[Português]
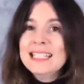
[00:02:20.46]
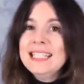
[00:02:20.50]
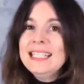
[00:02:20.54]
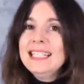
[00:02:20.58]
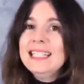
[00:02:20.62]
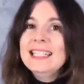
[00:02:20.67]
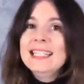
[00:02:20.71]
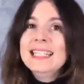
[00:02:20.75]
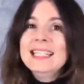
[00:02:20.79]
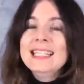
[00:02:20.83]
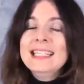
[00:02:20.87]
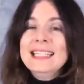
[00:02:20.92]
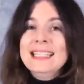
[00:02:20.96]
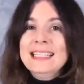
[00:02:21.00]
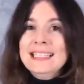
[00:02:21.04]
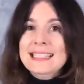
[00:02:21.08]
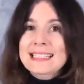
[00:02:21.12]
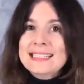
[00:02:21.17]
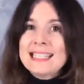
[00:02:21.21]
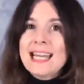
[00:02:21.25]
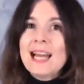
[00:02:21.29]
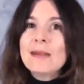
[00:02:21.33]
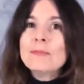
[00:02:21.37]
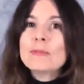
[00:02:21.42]
E
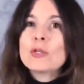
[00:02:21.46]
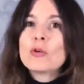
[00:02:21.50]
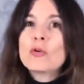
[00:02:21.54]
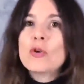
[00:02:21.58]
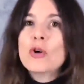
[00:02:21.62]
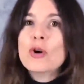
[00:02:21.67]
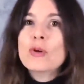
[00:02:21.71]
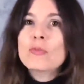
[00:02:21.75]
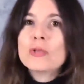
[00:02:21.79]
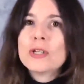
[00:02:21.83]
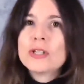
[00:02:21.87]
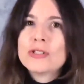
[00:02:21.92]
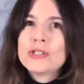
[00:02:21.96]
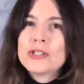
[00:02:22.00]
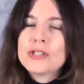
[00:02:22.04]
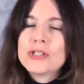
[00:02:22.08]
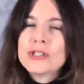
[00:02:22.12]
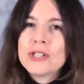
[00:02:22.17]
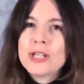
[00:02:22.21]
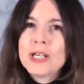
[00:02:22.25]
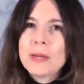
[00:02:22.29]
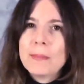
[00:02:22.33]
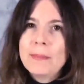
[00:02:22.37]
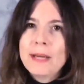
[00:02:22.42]
sabe como que a gente
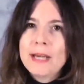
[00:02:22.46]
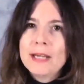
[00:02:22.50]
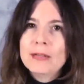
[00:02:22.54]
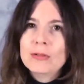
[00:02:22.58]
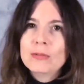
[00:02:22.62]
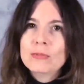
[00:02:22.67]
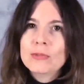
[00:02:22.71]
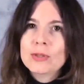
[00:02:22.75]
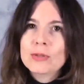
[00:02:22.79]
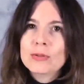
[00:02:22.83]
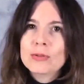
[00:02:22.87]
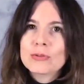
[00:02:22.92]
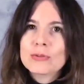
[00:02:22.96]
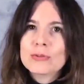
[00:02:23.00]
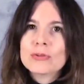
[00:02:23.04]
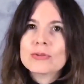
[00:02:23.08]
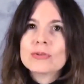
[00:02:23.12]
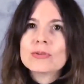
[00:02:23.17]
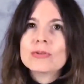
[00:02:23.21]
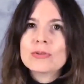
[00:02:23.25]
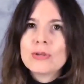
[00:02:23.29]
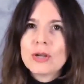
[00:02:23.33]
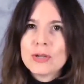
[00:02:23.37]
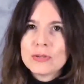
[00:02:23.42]
chega perto do miolo
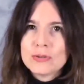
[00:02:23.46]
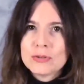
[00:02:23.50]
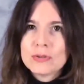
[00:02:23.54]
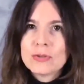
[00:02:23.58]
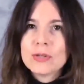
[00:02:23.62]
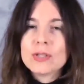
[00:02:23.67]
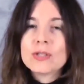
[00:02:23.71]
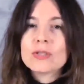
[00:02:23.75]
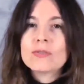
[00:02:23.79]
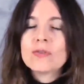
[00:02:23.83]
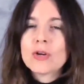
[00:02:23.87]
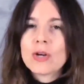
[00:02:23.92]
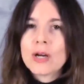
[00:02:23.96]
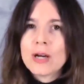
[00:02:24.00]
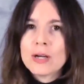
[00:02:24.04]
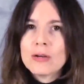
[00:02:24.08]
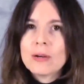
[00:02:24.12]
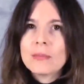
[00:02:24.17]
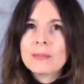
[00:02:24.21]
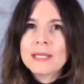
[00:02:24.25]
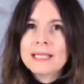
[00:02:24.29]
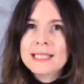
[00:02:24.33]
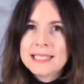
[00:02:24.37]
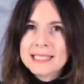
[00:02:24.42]
dos, dos nossos sonhos focando
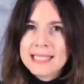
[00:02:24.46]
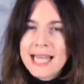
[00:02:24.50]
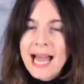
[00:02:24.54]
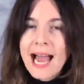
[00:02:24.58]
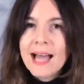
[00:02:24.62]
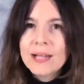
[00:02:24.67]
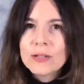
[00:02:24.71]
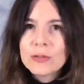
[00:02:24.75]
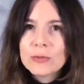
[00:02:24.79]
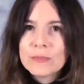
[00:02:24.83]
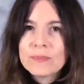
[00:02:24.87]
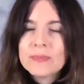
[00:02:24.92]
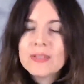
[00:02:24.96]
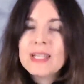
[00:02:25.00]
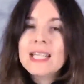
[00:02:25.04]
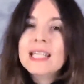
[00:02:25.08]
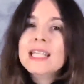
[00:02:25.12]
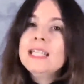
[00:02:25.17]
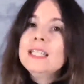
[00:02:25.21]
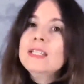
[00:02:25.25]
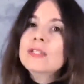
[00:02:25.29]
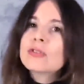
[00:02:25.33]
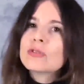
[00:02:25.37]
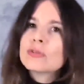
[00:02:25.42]
no aprendizado?
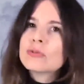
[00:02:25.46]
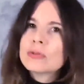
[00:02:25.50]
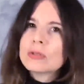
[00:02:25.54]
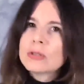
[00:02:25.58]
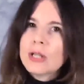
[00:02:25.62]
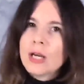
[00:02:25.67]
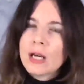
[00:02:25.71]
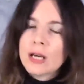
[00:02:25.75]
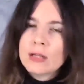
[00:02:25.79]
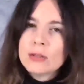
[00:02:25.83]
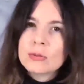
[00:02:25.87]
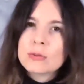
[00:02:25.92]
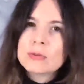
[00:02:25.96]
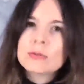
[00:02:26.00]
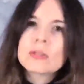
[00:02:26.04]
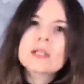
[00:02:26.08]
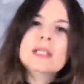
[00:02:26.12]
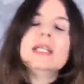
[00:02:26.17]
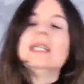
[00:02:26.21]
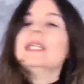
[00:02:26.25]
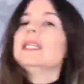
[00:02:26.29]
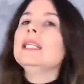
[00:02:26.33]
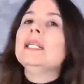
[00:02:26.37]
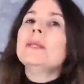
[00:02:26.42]
Estudando
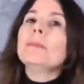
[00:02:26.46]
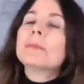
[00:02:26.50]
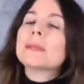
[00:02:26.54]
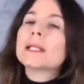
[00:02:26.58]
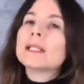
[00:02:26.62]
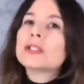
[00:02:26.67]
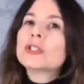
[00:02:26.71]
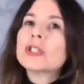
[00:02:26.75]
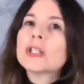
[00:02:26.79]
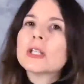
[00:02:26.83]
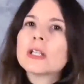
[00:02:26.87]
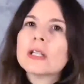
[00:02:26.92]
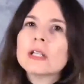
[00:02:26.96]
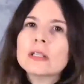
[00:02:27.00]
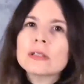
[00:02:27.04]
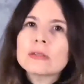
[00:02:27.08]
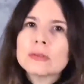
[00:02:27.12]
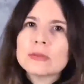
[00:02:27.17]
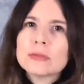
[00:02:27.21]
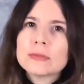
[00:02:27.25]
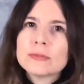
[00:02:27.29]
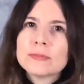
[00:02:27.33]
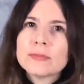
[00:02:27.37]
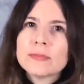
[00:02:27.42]
e
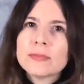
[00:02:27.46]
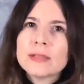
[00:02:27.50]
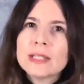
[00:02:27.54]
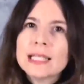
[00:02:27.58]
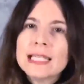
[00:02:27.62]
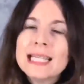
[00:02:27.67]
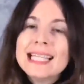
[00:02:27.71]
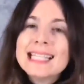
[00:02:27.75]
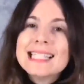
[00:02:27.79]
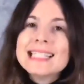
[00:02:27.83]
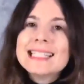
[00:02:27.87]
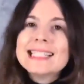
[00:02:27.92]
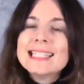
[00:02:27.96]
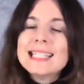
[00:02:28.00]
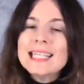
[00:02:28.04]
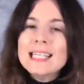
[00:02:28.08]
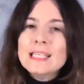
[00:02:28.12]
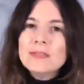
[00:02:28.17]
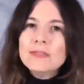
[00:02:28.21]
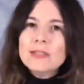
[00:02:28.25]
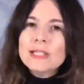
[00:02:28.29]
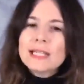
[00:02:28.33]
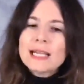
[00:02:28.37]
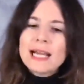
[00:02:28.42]
praticando,
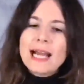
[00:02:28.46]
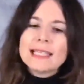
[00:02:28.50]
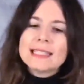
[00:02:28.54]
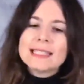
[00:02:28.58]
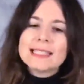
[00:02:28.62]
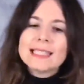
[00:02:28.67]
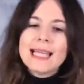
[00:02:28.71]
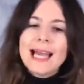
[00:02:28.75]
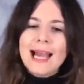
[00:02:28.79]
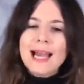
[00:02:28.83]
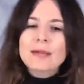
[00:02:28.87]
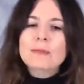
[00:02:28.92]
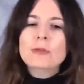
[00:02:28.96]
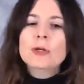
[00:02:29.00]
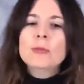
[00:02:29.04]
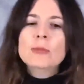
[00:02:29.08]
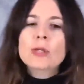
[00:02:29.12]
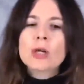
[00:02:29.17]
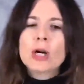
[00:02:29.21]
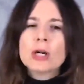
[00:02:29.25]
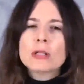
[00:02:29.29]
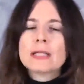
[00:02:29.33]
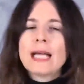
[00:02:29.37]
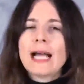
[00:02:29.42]
sem ficar assim, ah, meu
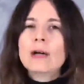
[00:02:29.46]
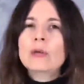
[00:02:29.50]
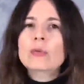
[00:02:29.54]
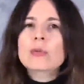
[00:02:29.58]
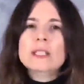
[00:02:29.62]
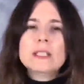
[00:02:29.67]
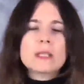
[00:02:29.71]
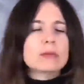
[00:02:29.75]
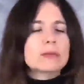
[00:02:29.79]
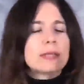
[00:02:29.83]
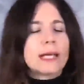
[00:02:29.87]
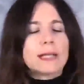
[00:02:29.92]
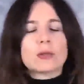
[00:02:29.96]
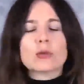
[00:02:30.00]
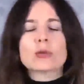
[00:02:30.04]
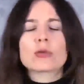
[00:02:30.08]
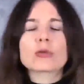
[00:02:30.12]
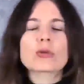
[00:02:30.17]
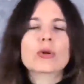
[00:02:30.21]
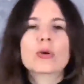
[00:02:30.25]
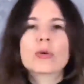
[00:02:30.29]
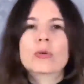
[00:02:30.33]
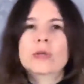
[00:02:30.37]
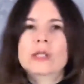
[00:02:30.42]
miolo tá ruim, então tá
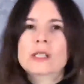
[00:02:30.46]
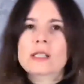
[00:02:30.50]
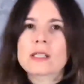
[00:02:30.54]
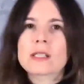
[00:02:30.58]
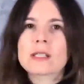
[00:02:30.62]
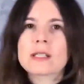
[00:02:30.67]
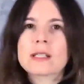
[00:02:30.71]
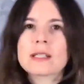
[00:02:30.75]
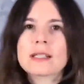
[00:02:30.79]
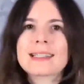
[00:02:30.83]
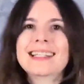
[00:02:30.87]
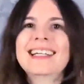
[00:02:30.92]
tudo ruim.